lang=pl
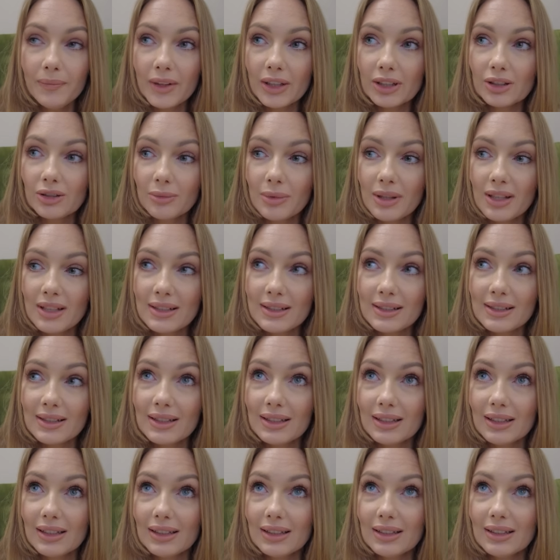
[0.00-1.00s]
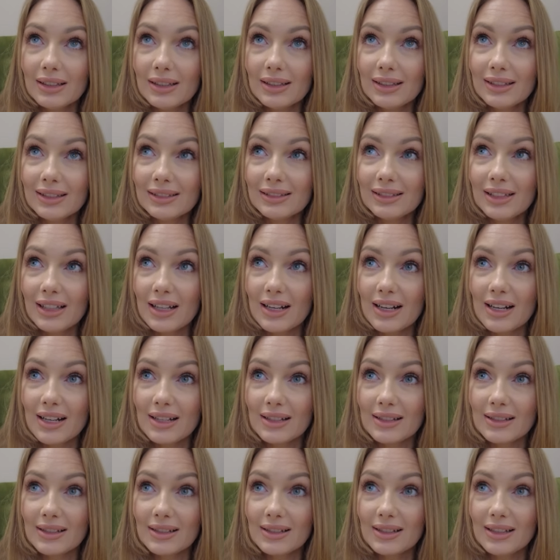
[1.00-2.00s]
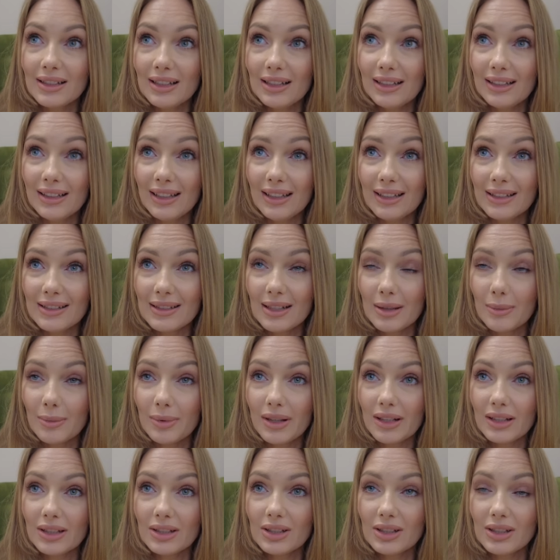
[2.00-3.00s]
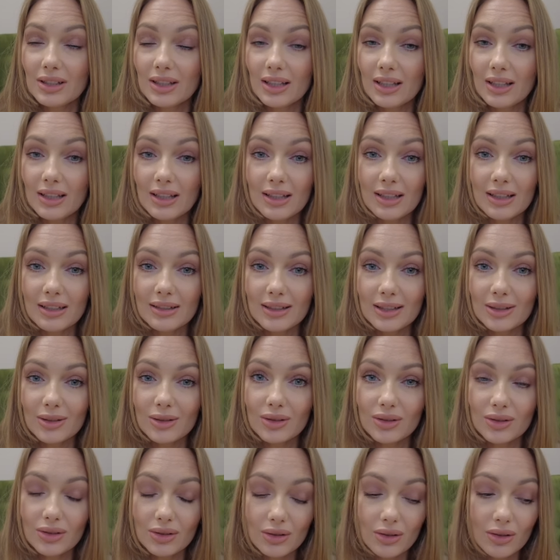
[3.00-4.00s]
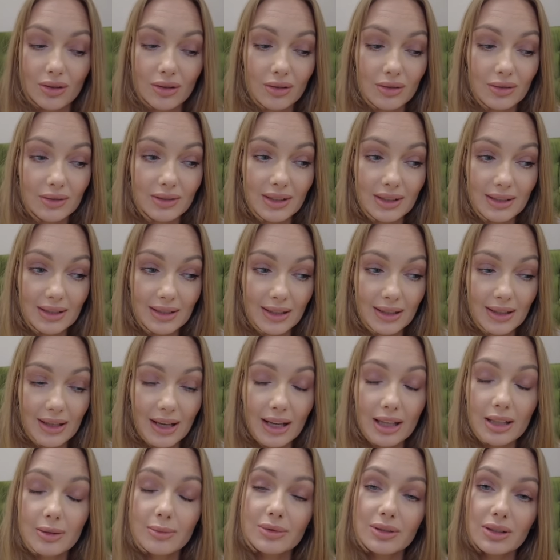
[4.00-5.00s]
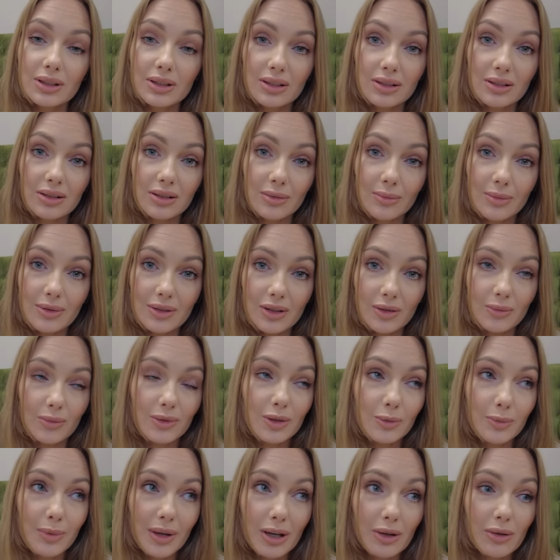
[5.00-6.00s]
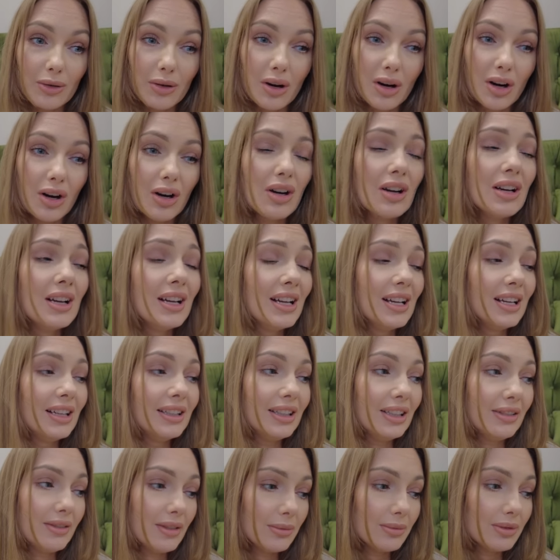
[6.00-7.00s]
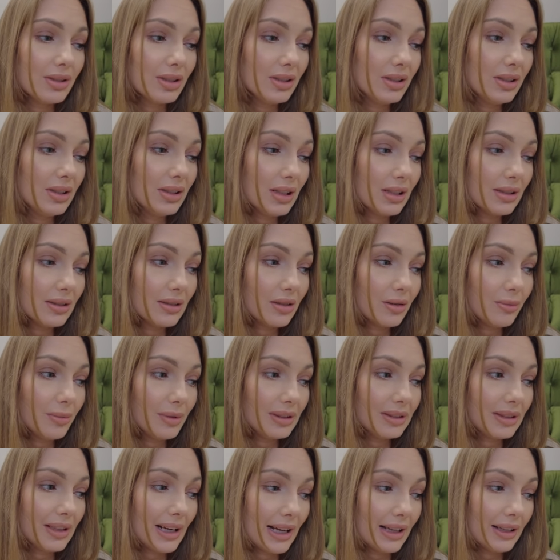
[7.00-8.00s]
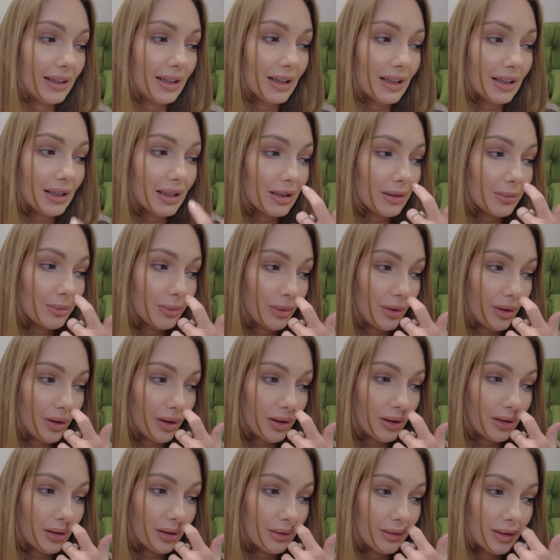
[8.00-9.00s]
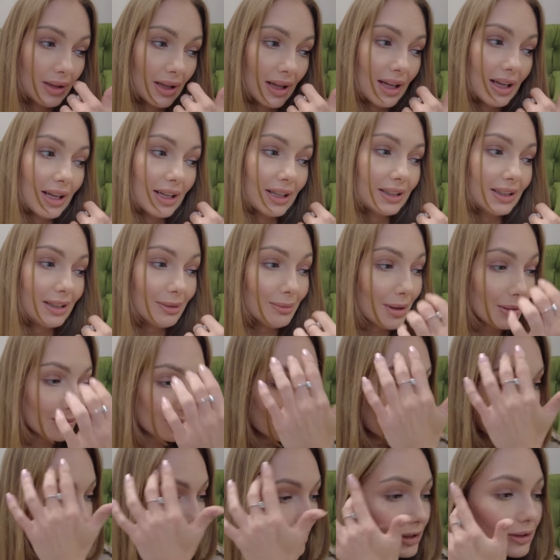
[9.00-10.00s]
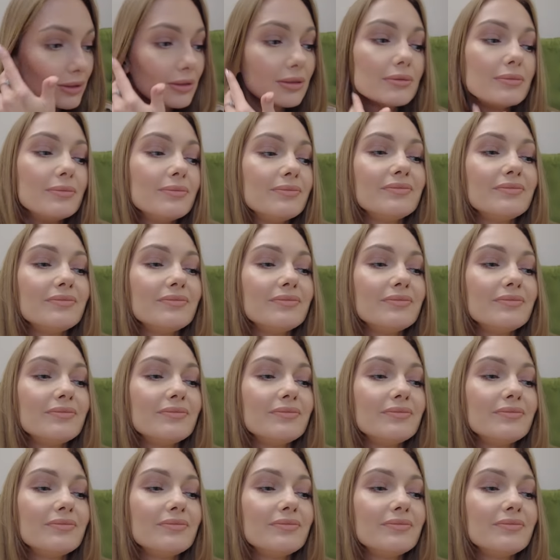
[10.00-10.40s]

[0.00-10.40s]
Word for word: Natomiast y, teraz idę zabrać się za coś do zjedzenia i muszę też sobie zrobić białko. Nie wiem, czy dzisiaj zrobię trening, bo nie mam sił.